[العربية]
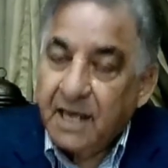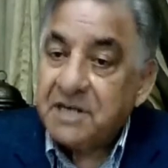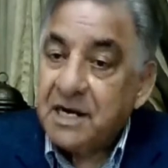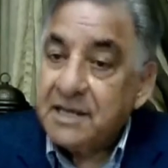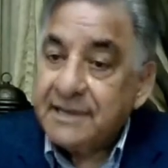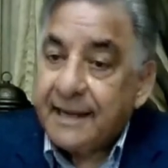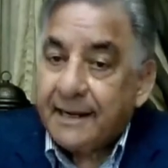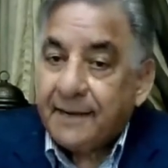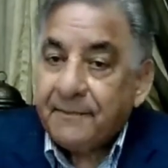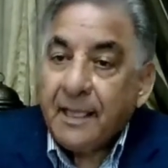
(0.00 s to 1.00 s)
الشيء
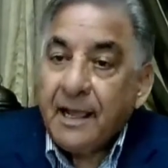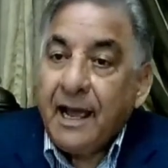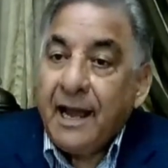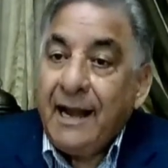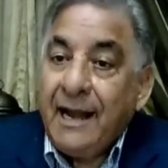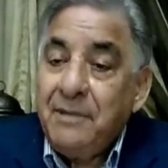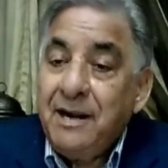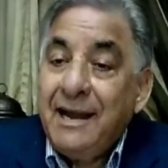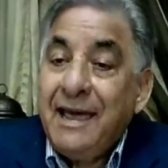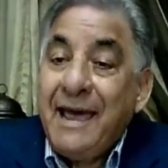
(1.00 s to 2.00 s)
الثاني
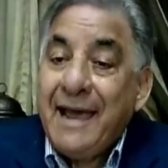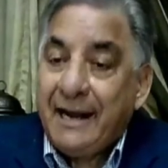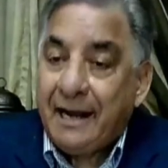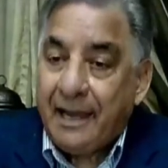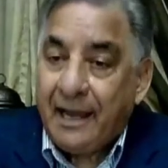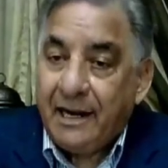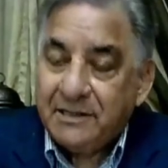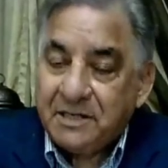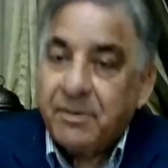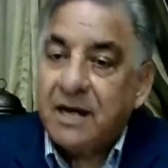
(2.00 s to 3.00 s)
الحمله الهائله
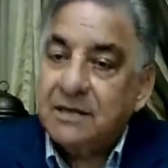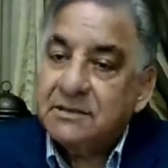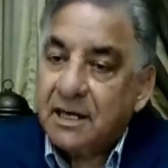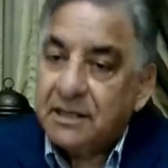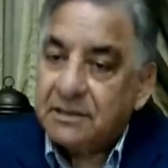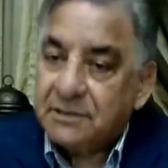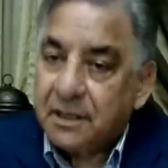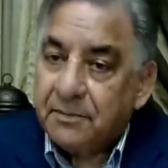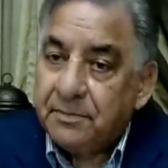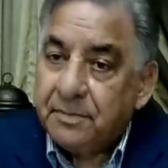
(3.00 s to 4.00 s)
التي سبقت
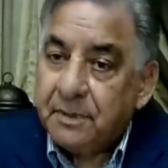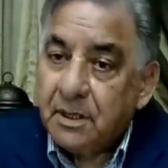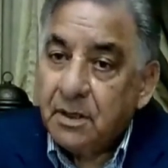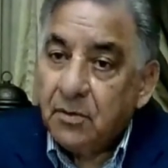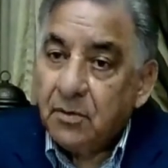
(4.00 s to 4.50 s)
الخطاب